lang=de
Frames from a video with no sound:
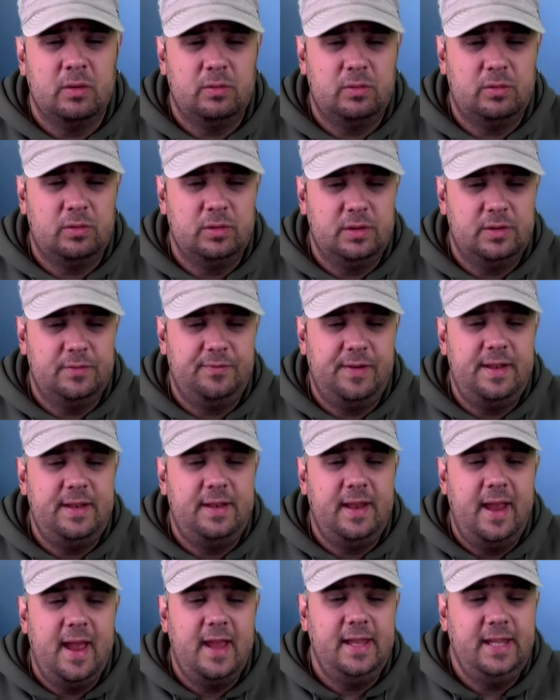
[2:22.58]
und wenn
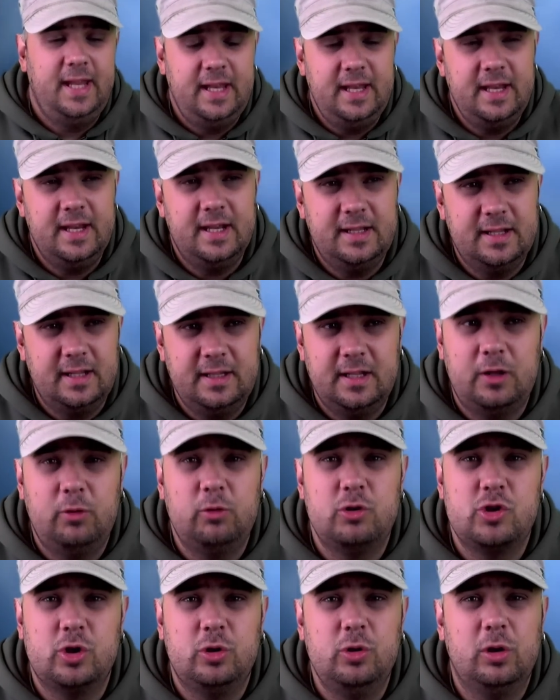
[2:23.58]
derjenige dann
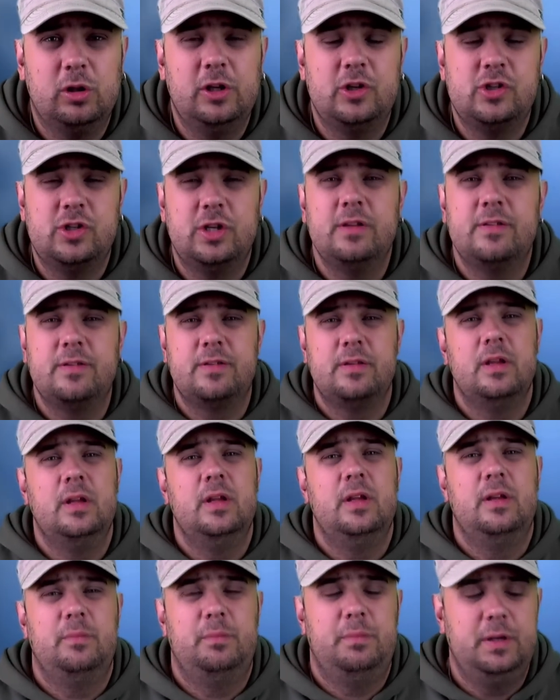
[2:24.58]
dadurch glücklich ist,
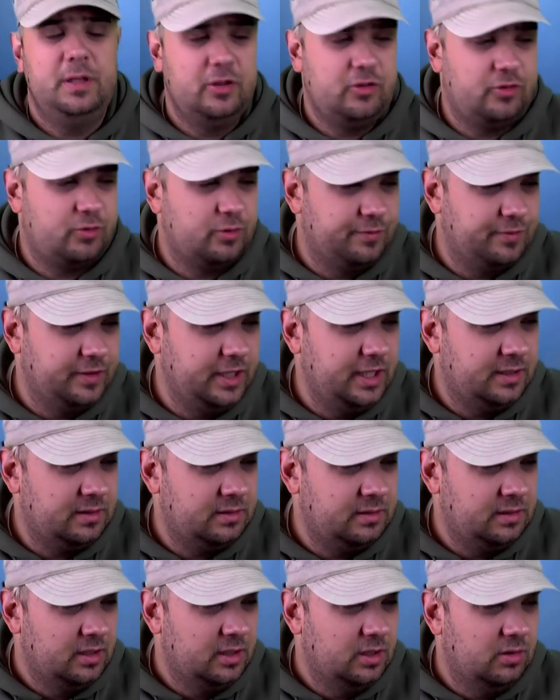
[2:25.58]
bin ich
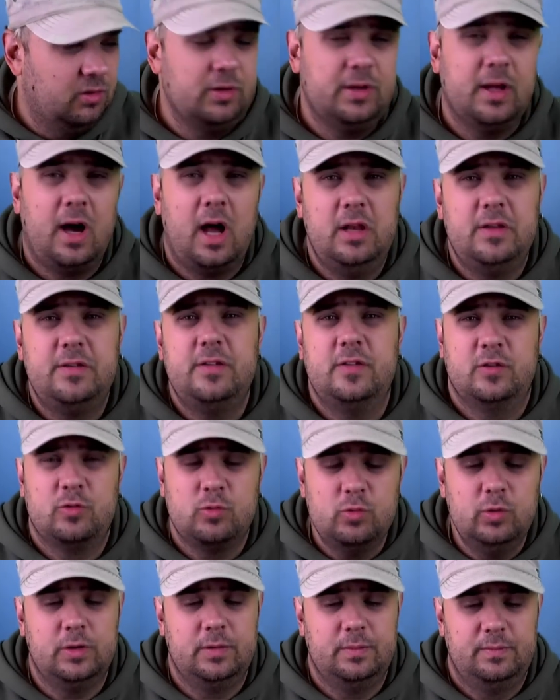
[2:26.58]
zufrieden und alles ist
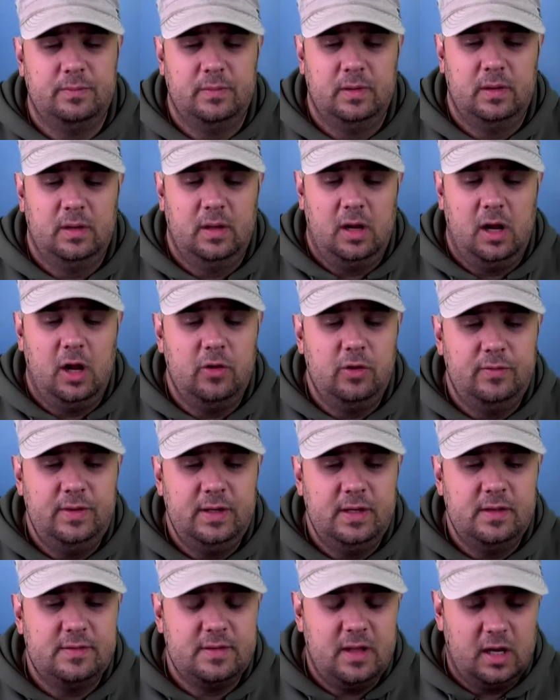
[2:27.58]
gut. Also
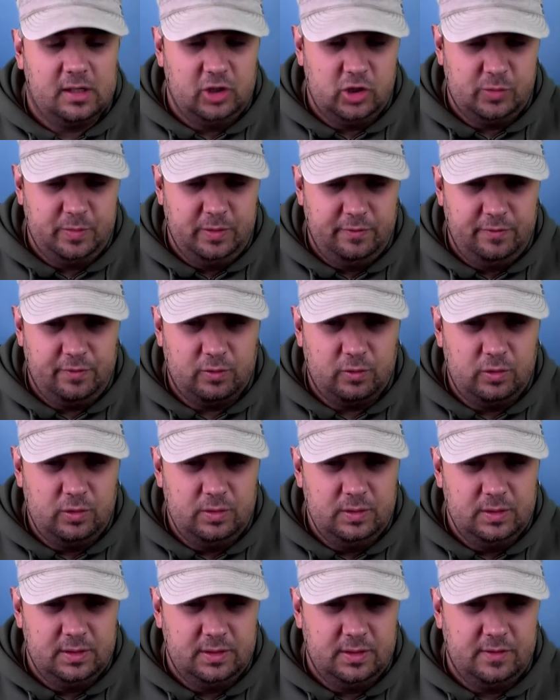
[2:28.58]
wie gesagt, ich bin
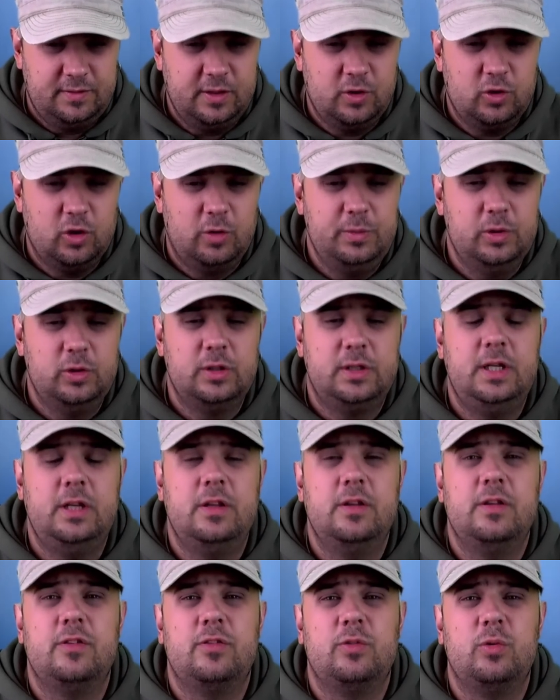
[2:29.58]
froh, dass die
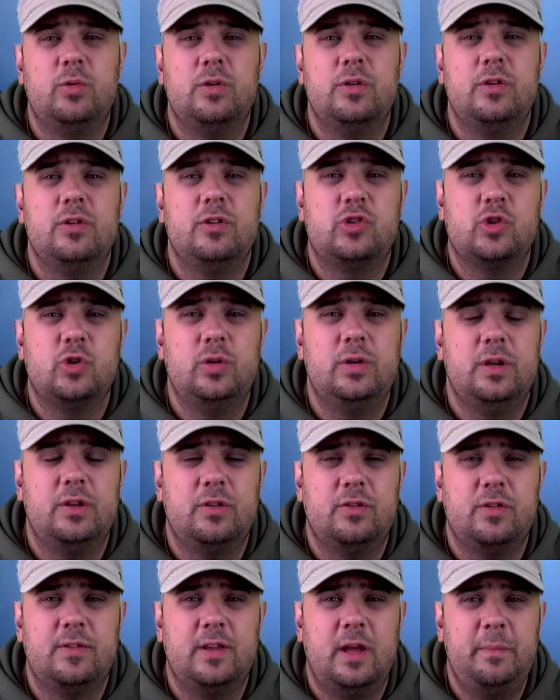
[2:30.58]
Community so schön
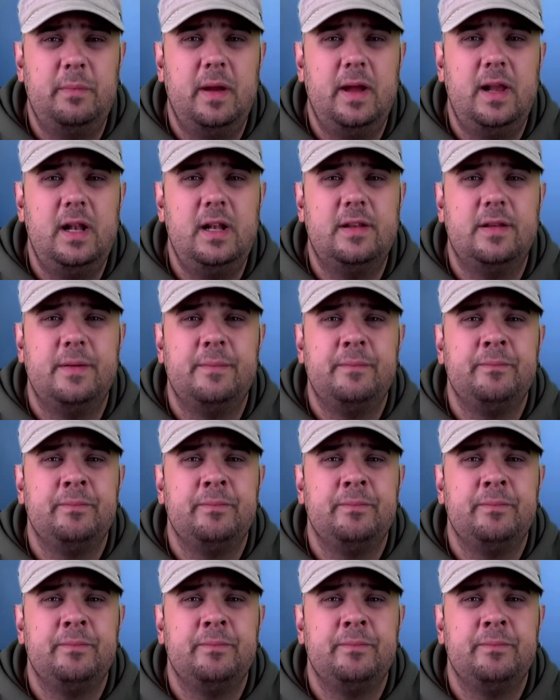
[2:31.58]
zusammenhält